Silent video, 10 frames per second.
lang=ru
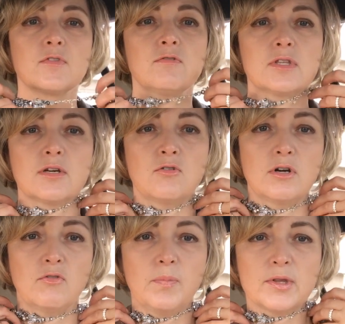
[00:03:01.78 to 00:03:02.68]
Ну, вот
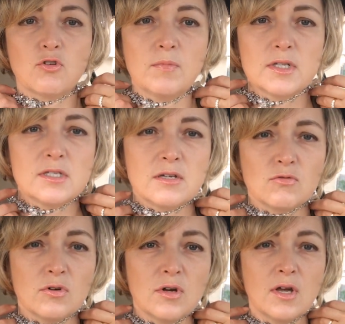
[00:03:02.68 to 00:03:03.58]
такое его потом
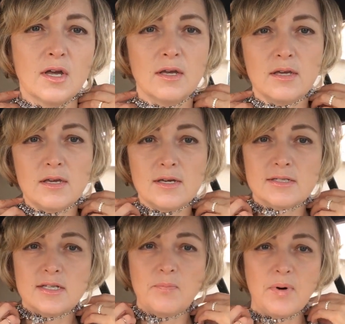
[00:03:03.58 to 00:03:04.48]
одену. И
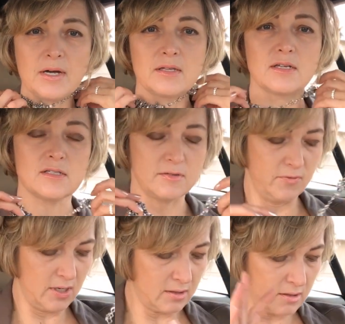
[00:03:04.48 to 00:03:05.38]
если падает
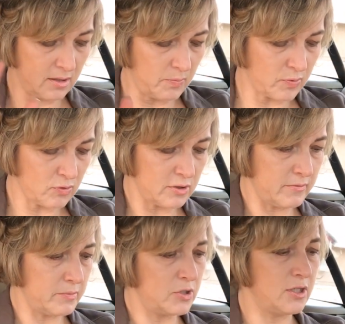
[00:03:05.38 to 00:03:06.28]
свет, это
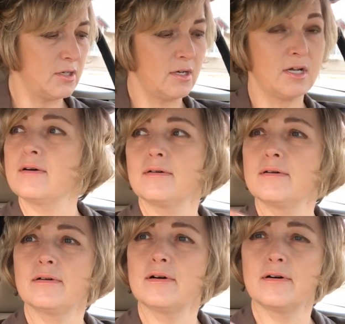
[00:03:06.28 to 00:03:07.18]
просто вообще...
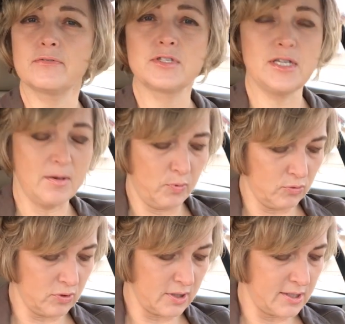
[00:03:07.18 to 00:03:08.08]
Все
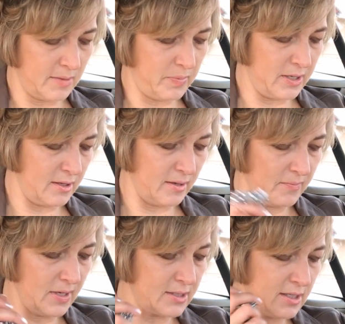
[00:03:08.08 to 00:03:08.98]
будут
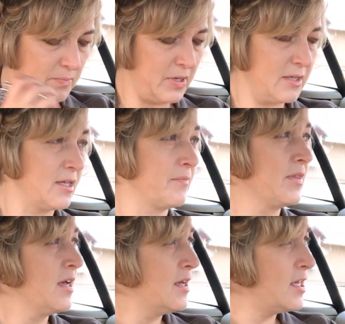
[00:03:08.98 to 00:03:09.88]
ослеплены,
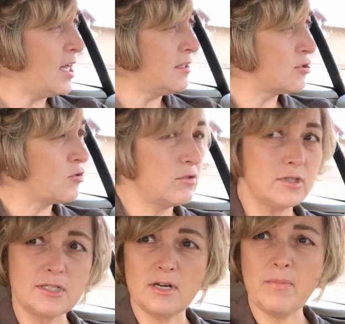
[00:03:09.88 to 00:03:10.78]
ослеплены. Я
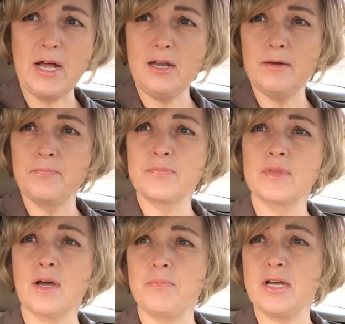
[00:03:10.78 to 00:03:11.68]
настроилась нормально.
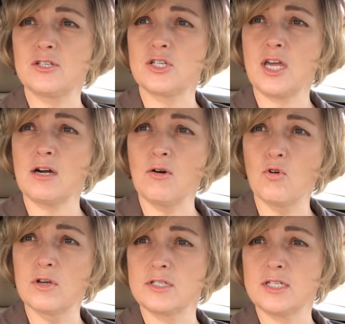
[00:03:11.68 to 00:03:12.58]
Опять же, я
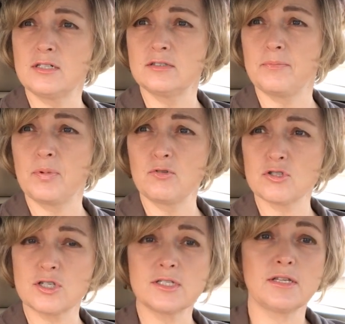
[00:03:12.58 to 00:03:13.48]
какой сделала
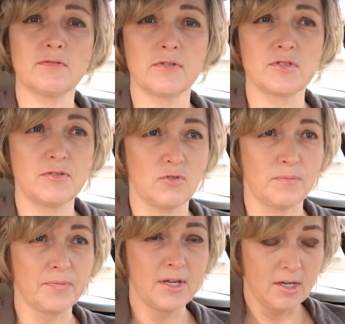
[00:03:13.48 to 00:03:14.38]
плюс из этого всего?